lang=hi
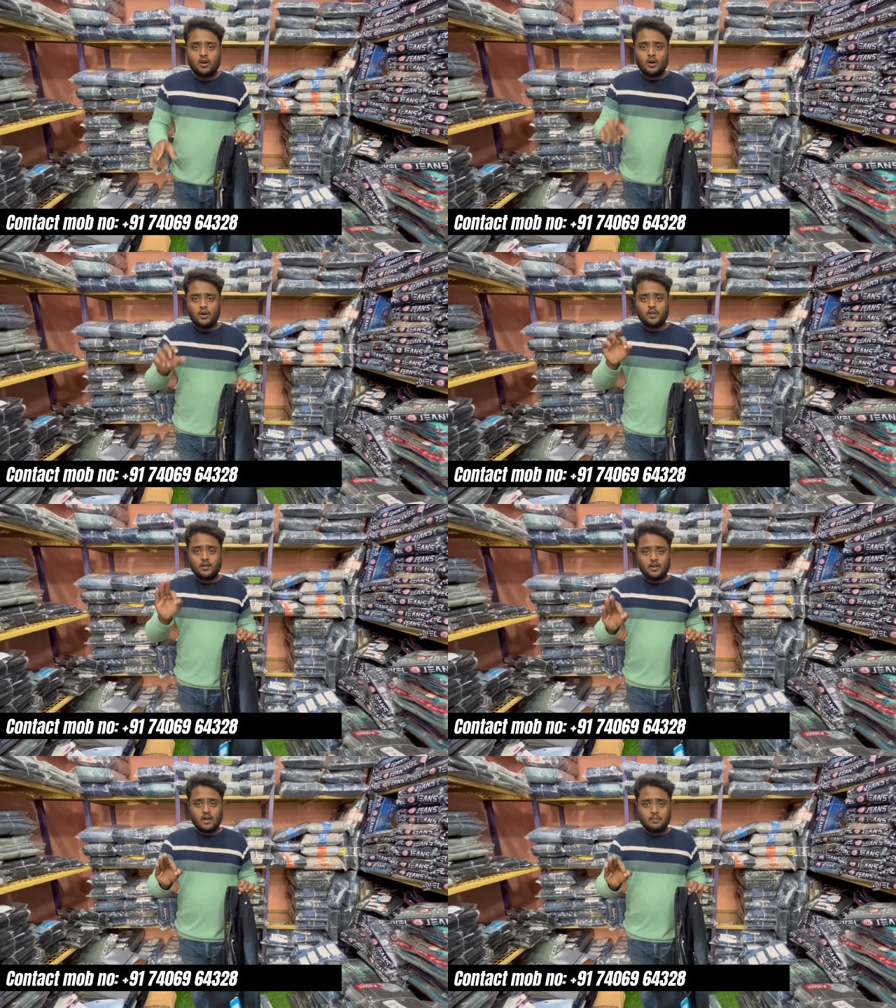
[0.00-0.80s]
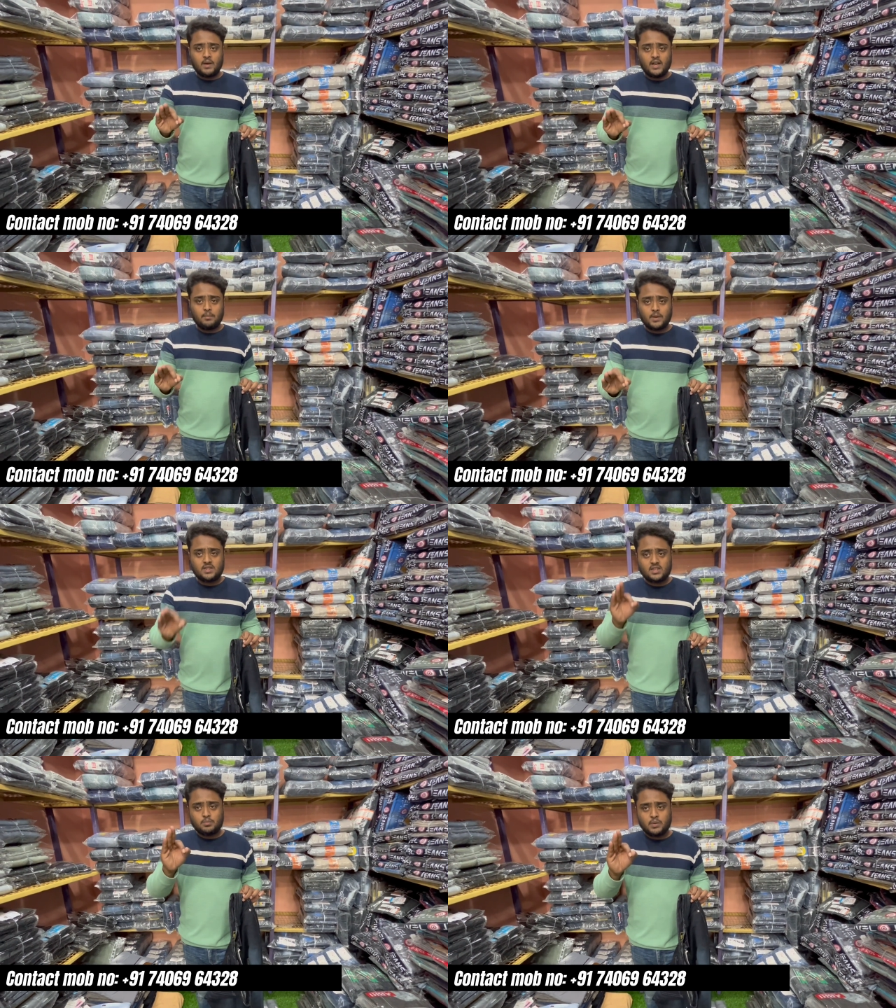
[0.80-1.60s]
और हमारे पास
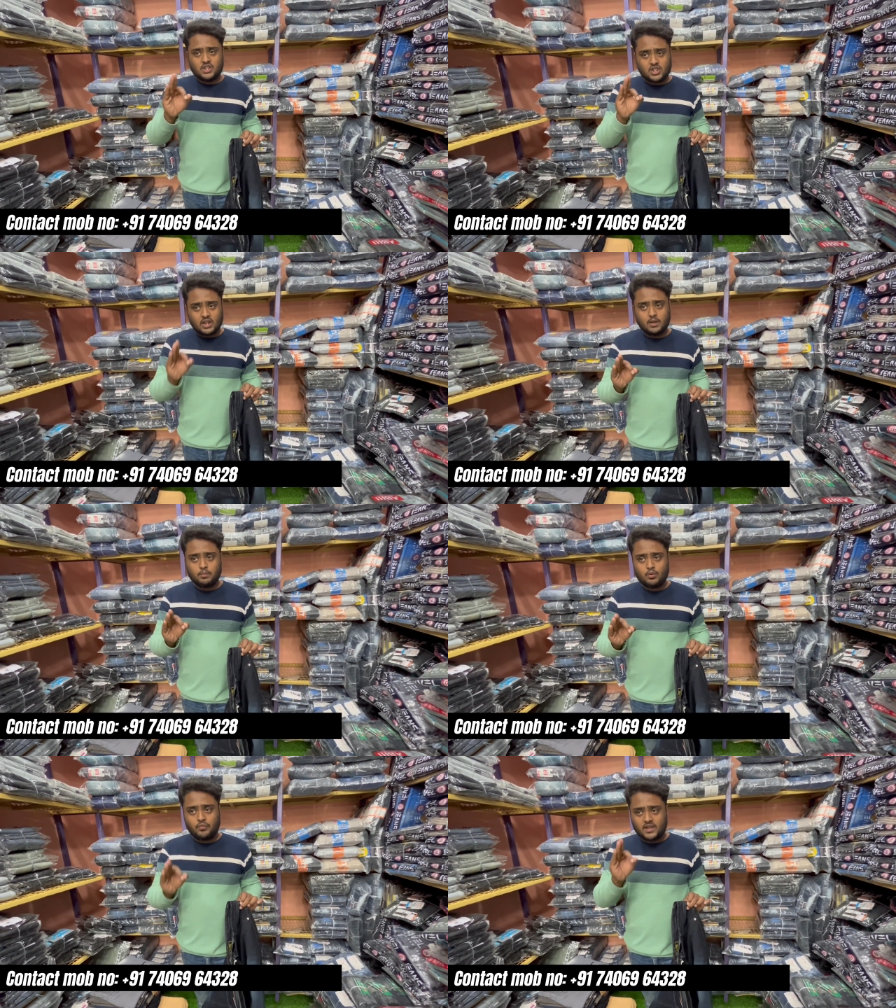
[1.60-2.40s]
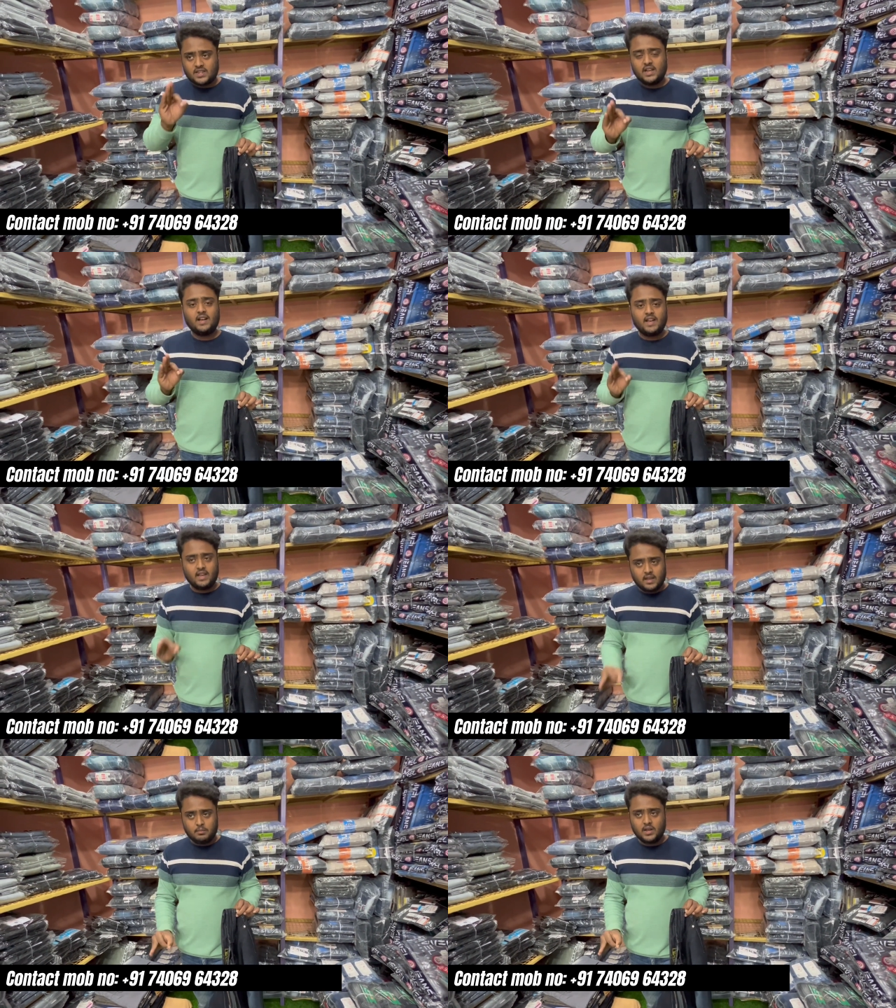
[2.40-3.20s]
स्पेशल आपको फैसिलिटी ये
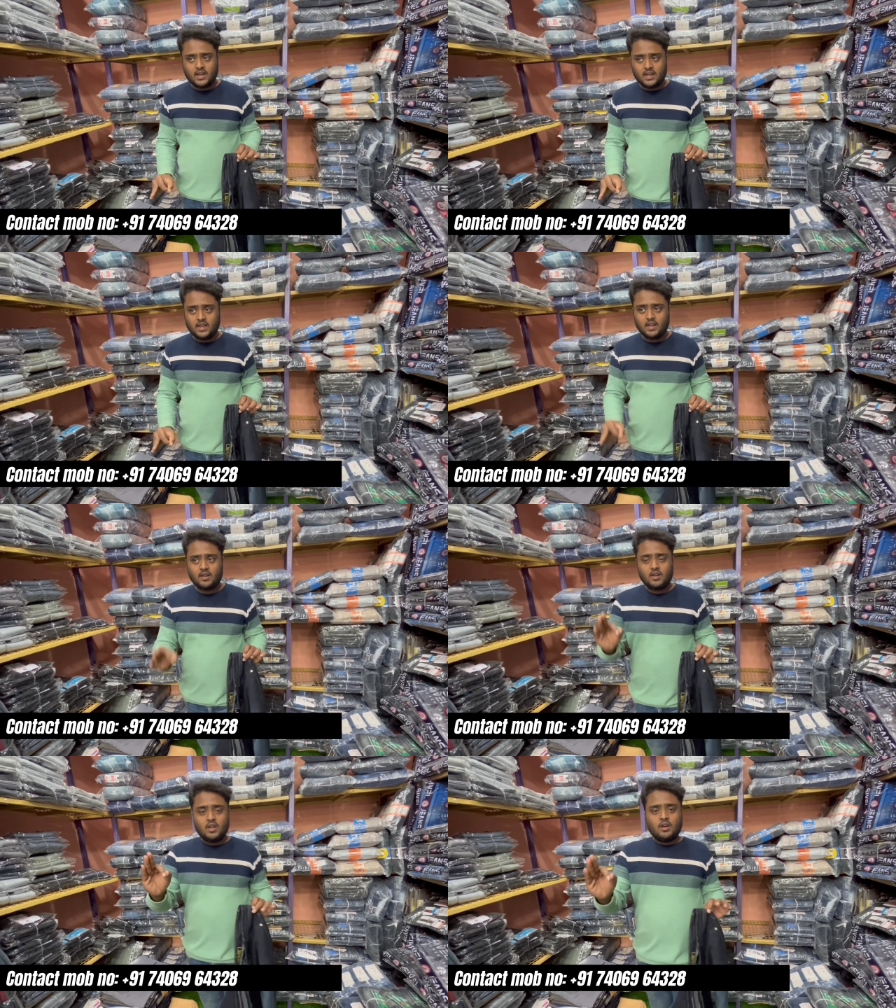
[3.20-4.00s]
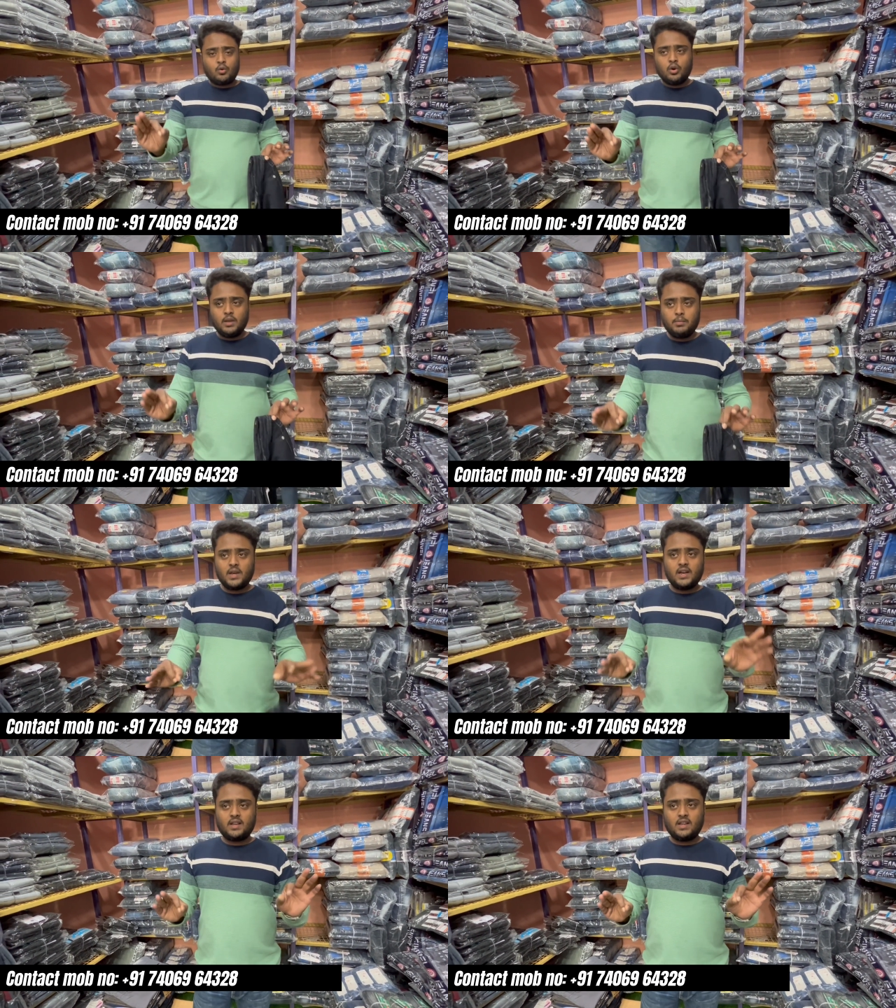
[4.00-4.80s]
मिलेगी कोई भी
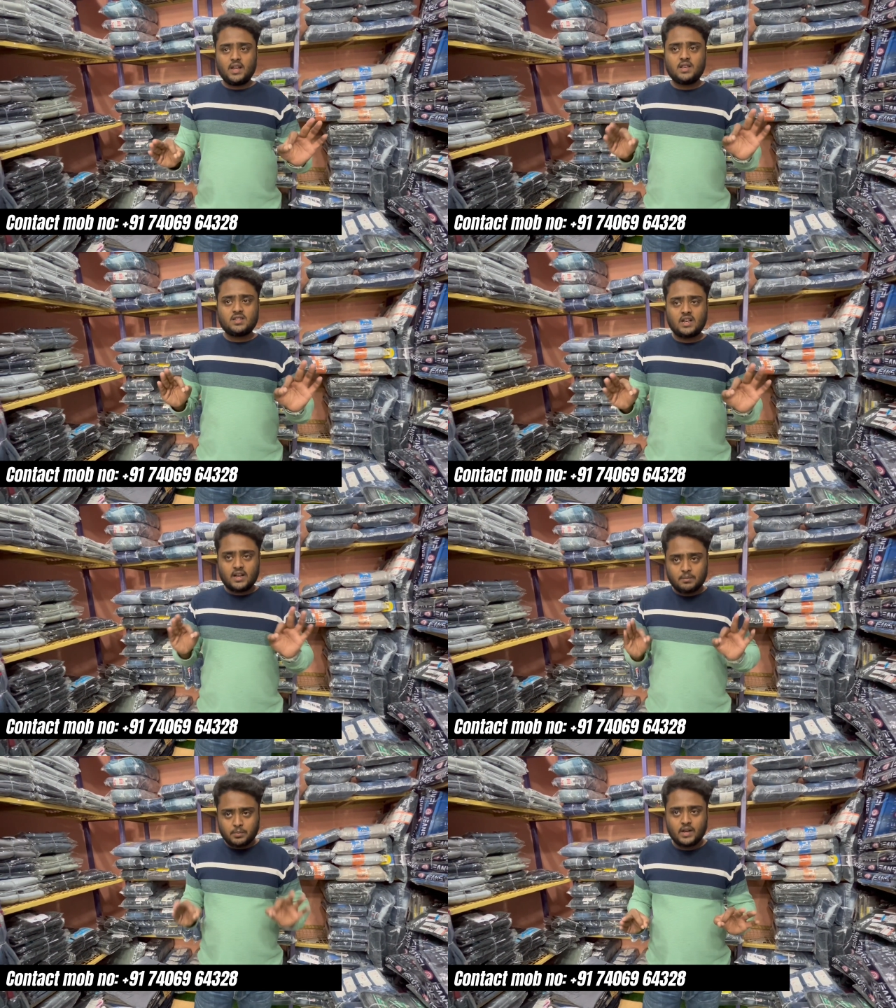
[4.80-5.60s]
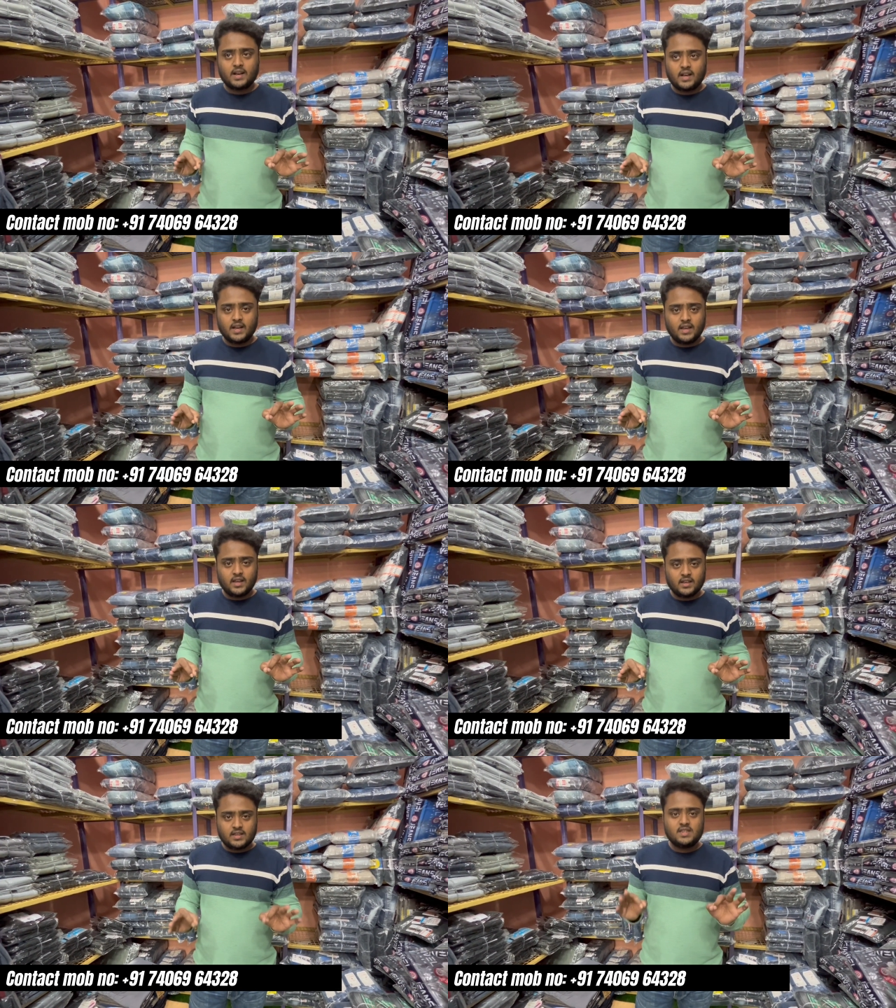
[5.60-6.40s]
अगर नया स्टार्टअप कर रहा है
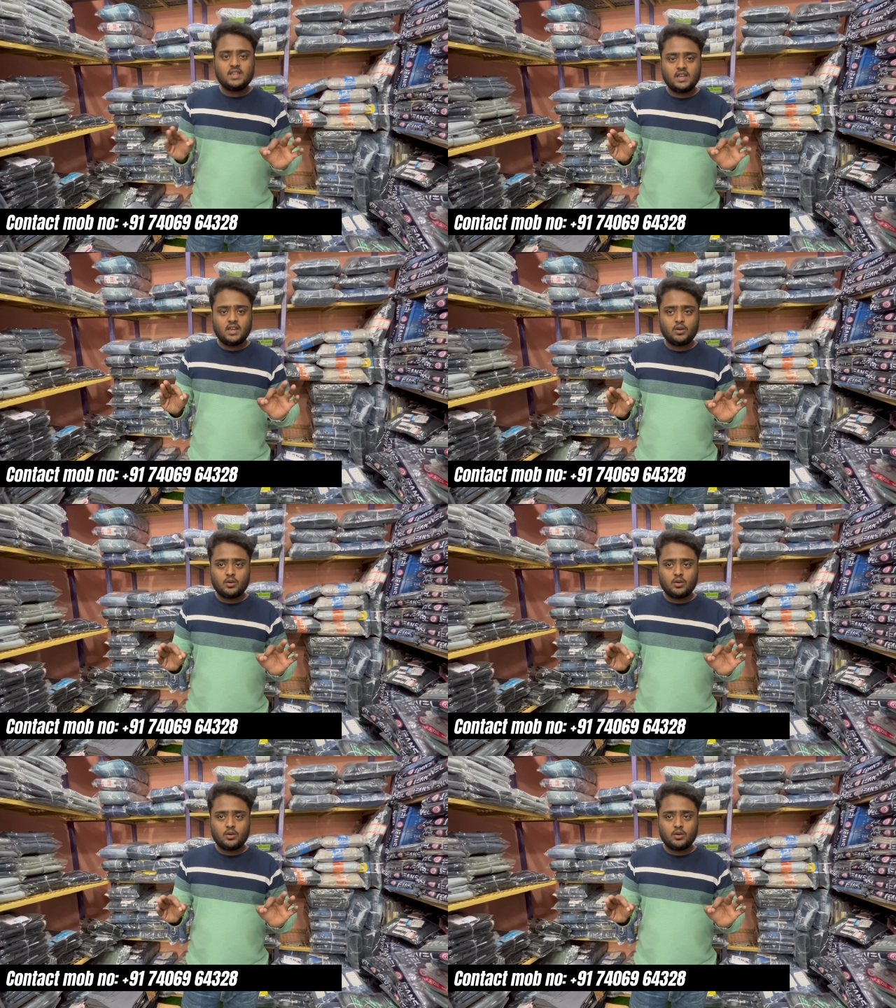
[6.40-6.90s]
किसी के